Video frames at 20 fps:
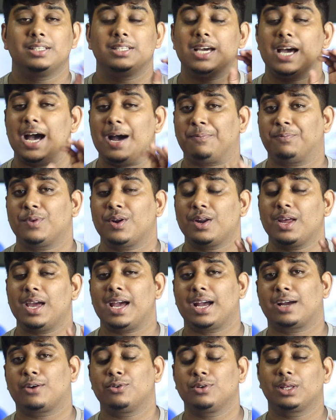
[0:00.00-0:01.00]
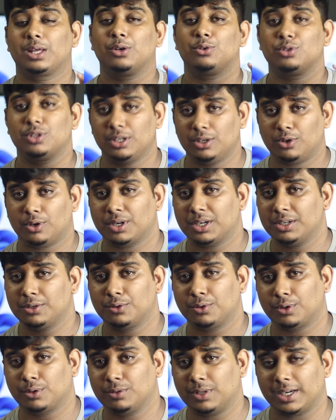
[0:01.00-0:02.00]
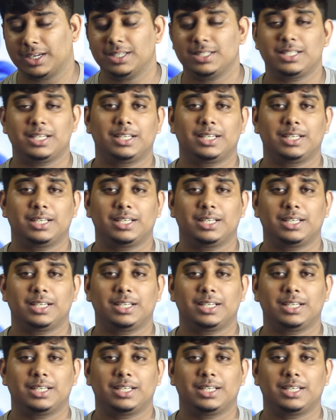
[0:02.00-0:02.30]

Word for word: যে আপনার অ্যাকাউন্ট কেউ যদি লগ ইন করেও থাকে